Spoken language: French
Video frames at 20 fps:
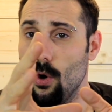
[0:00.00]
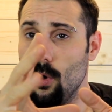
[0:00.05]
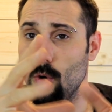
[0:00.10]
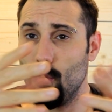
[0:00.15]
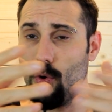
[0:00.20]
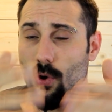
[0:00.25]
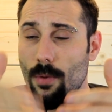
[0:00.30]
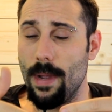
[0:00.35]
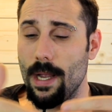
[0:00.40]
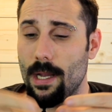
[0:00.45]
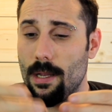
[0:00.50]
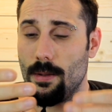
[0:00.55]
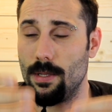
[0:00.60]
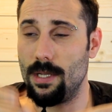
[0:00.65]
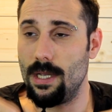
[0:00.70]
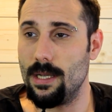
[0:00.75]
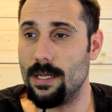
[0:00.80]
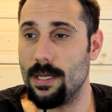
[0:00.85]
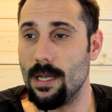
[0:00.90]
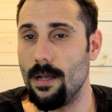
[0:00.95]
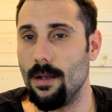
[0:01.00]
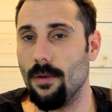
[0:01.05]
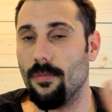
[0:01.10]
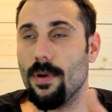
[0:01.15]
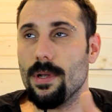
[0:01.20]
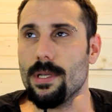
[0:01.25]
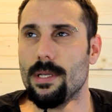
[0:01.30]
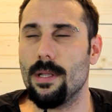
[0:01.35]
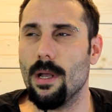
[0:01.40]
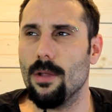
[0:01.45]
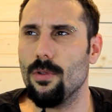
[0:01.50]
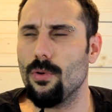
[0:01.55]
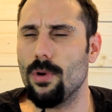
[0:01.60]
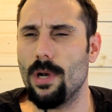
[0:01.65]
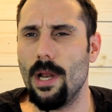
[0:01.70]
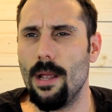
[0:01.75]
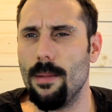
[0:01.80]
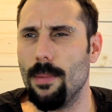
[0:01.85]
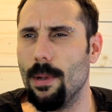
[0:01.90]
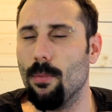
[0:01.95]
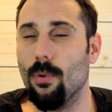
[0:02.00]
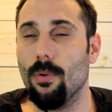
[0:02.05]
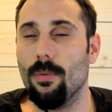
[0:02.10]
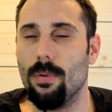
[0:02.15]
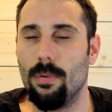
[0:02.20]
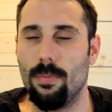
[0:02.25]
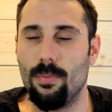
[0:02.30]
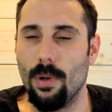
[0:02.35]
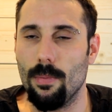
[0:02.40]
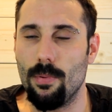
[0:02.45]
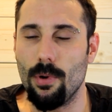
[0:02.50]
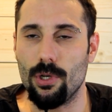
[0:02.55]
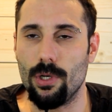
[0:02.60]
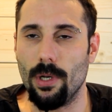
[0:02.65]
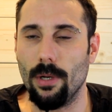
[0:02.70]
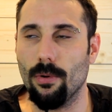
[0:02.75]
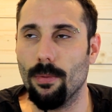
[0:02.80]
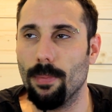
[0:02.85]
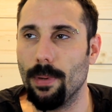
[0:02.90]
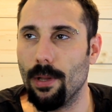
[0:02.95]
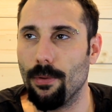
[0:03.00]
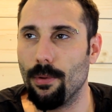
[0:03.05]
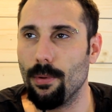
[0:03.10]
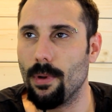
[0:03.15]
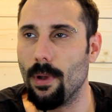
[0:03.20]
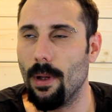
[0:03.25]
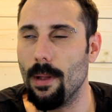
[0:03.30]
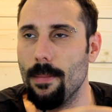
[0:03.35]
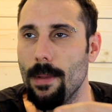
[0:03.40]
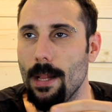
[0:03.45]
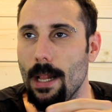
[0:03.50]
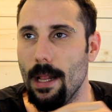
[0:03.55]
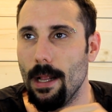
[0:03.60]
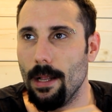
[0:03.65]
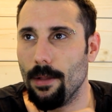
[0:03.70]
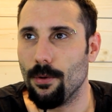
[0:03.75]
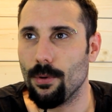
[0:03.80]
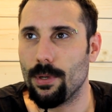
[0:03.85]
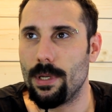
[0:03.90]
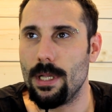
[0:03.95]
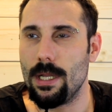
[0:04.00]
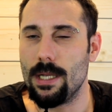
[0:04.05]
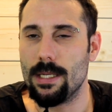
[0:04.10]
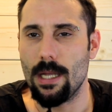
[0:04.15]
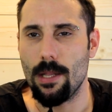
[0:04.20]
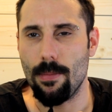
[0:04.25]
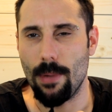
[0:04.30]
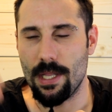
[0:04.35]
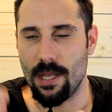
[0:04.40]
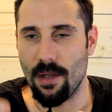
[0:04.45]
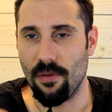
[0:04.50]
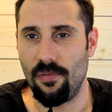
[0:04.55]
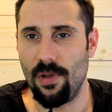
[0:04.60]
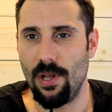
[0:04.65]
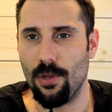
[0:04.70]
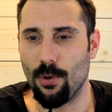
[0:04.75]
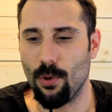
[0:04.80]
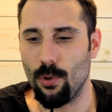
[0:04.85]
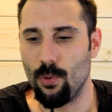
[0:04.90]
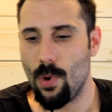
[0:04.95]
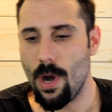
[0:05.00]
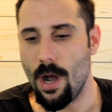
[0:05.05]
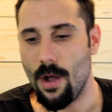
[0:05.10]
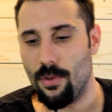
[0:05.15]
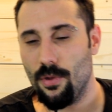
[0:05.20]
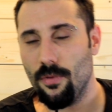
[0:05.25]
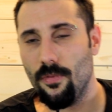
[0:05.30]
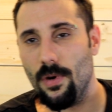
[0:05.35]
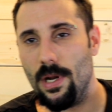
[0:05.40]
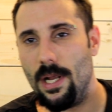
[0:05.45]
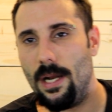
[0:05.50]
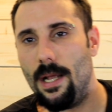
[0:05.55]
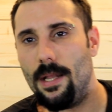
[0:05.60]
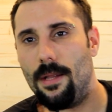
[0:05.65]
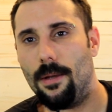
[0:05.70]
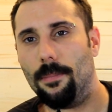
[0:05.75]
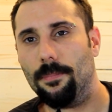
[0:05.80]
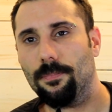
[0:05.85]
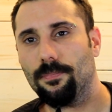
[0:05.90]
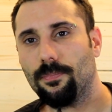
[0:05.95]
où le mec disait, enfin c'était un anglais, mais bon, peu importe, j'avais compris le truc quand même, donc il disait de mettre un filtre noir devant les LED,